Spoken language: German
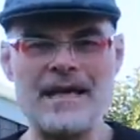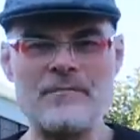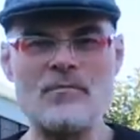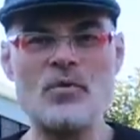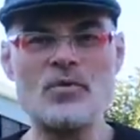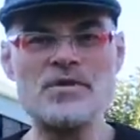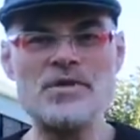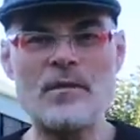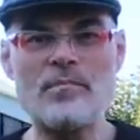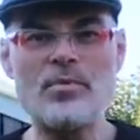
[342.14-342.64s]
im
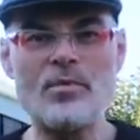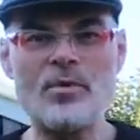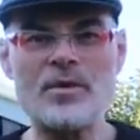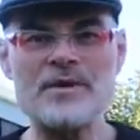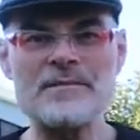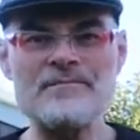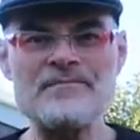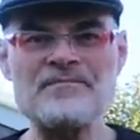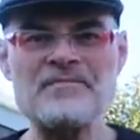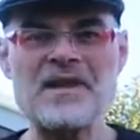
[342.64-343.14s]

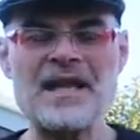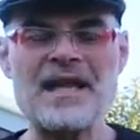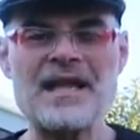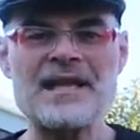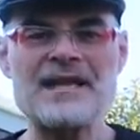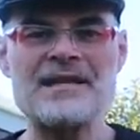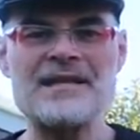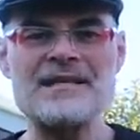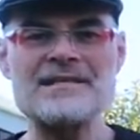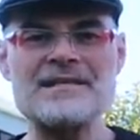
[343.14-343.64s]
Unterboden
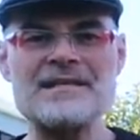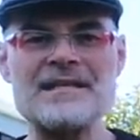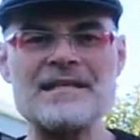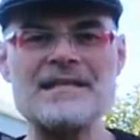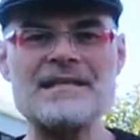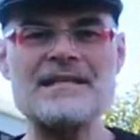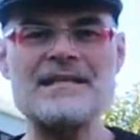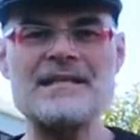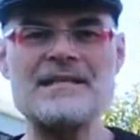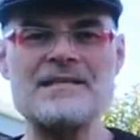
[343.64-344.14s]
das
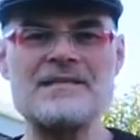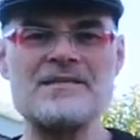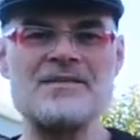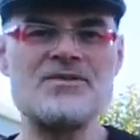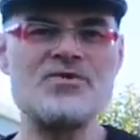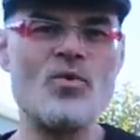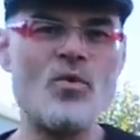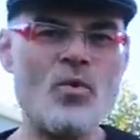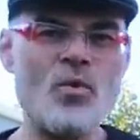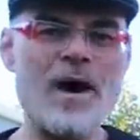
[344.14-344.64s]
ich
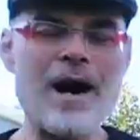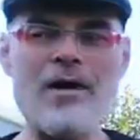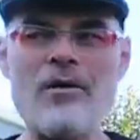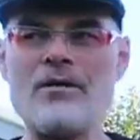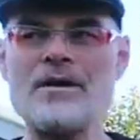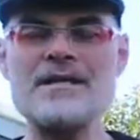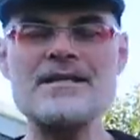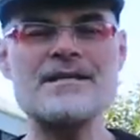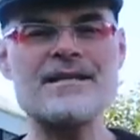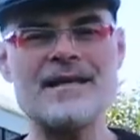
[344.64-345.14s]
so
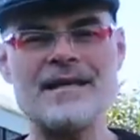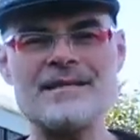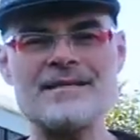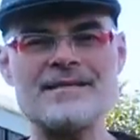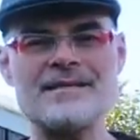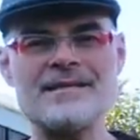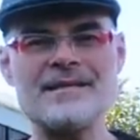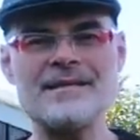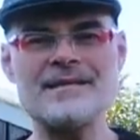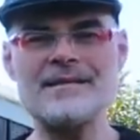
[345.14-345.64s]
auch nicht
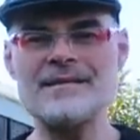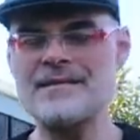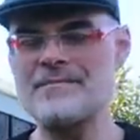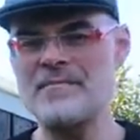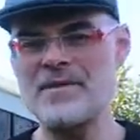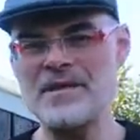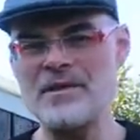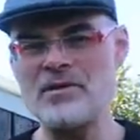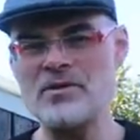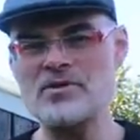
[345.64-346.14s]
kannte. Ich
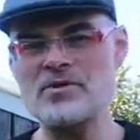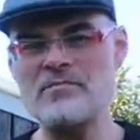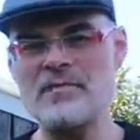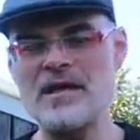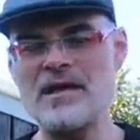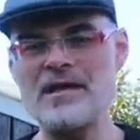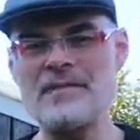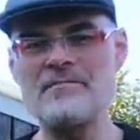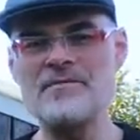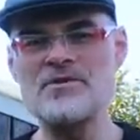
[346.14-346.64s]
bin auch schon
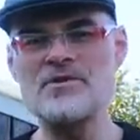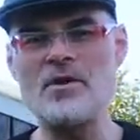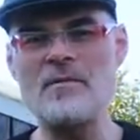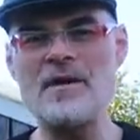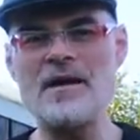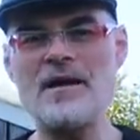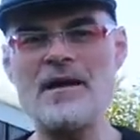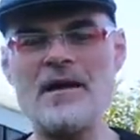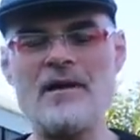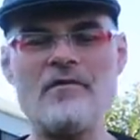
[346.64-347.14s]
mal im
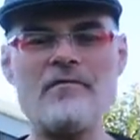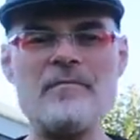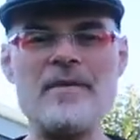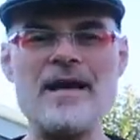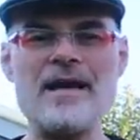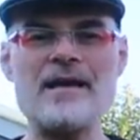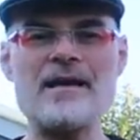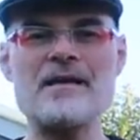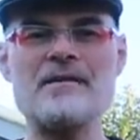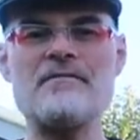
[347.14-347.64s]
Sommer auf
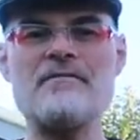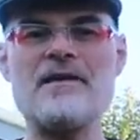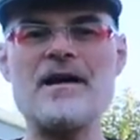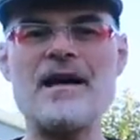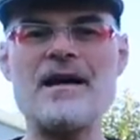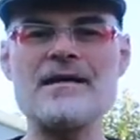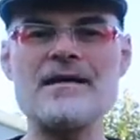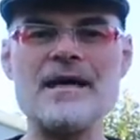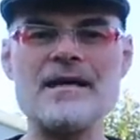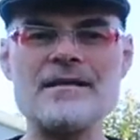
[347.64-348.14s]
Berge
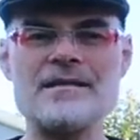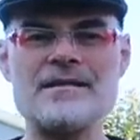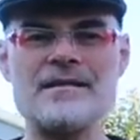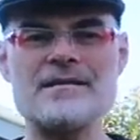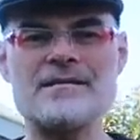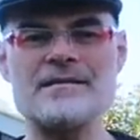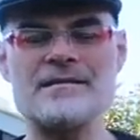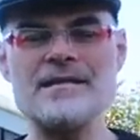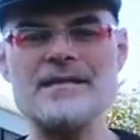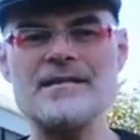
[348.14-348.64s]
gefahren, da hatte ich
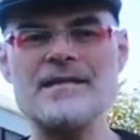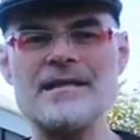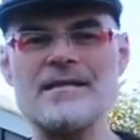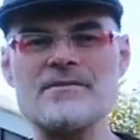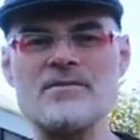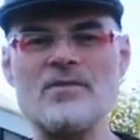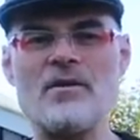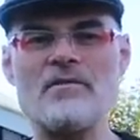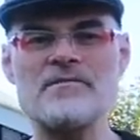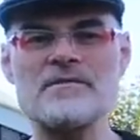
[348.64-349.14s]
das nicht.
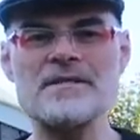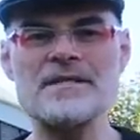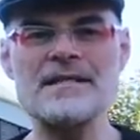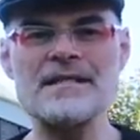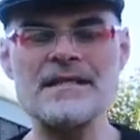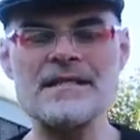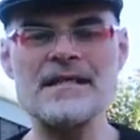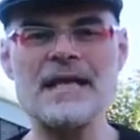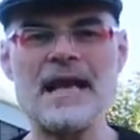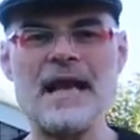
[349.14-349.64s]
Also
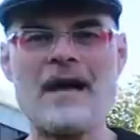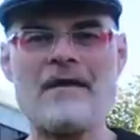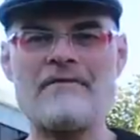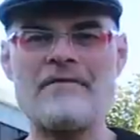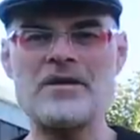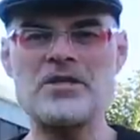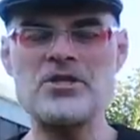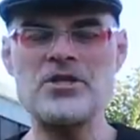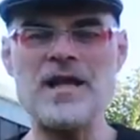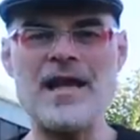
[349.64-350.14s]
offensichtlich
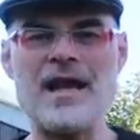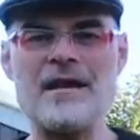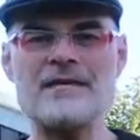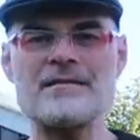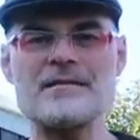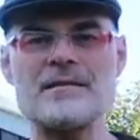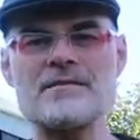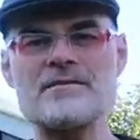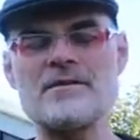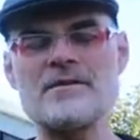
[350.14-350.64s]
verstärken
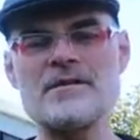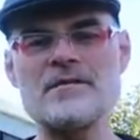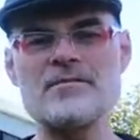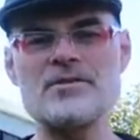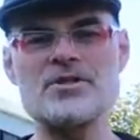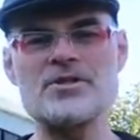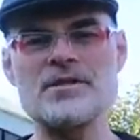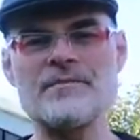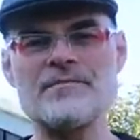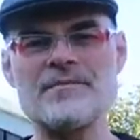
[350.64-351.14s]
sich solche
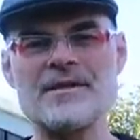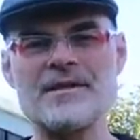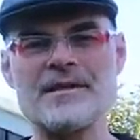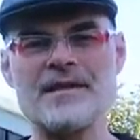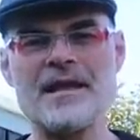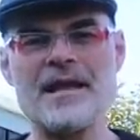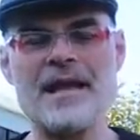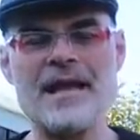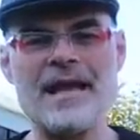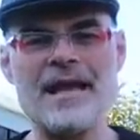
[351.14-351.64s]

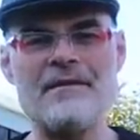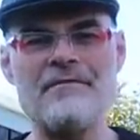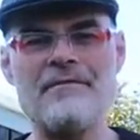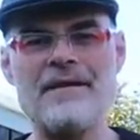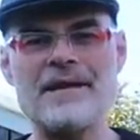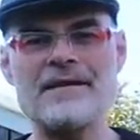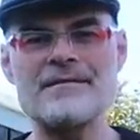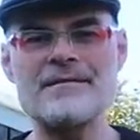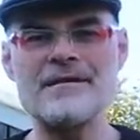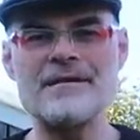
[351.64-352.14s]
bestimmten
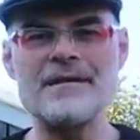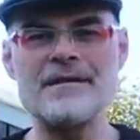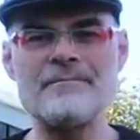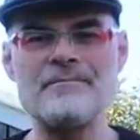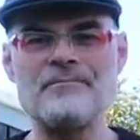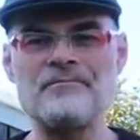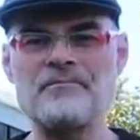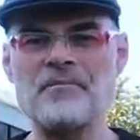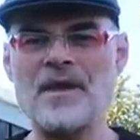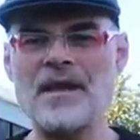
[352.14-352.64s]
Effekte
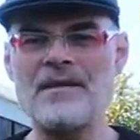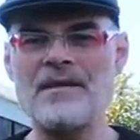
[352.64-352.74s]
im